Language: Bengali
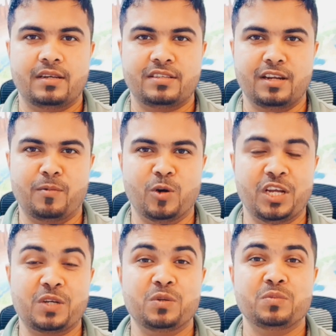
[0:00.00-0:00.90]
আসসালামু
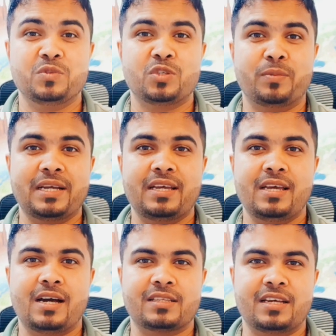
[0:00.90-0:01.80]
আলাইকুম সবাইকে
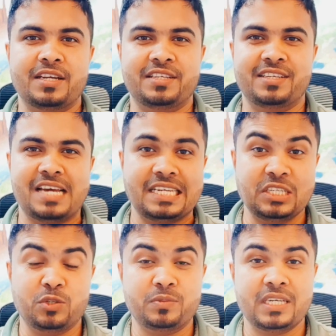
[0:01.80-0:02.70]
আক্তার এইটি নাইন
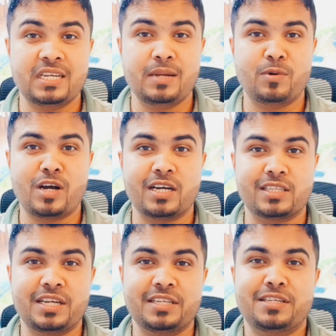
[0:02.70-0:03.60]
ইউটিউব চ্যানেল এবং
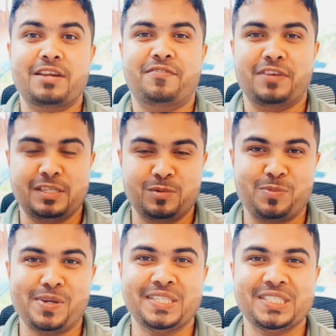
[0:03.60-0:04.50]
আক্তার এইটি নাইন
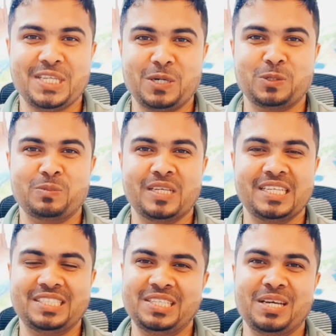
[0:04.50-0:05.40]
ফেসবুক পেজে স্বাগতম
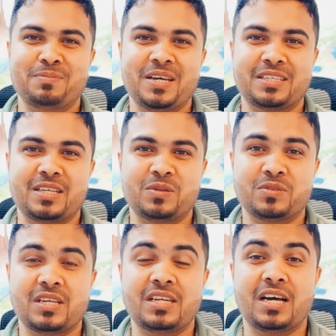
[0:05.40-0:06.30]
জানাচ্ছি আমি আক্তার
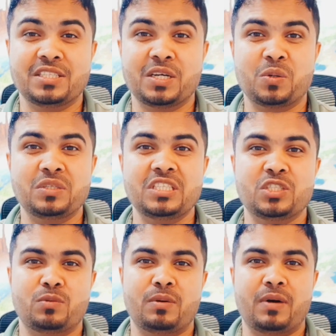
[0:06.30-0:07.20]
হোসেন আশা করছি
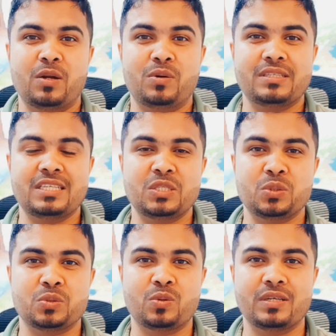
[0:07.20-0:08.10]
সবাই ভালো আছেন
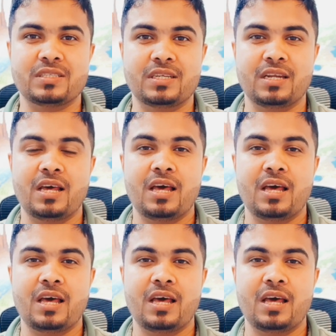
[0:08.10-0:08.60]
সুস্থ আছেন